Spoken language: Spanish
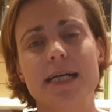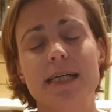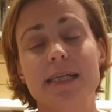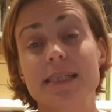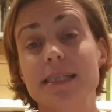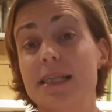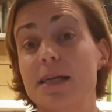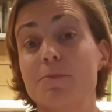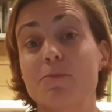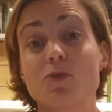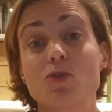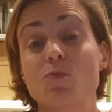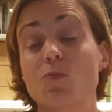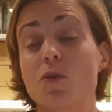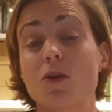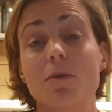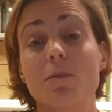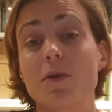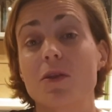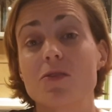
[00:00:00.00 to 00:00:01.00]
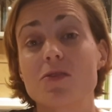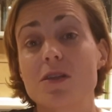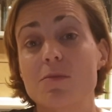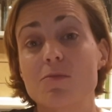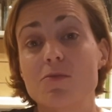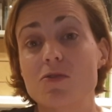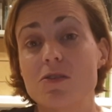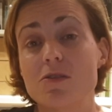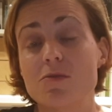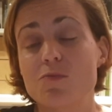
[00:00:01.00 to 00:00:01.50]
estamos por el miedo
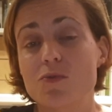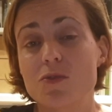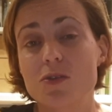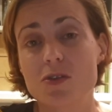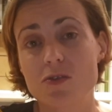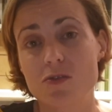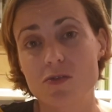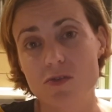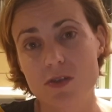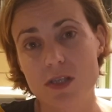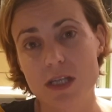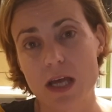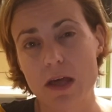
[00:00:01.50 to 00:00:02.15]
estamos dispuestos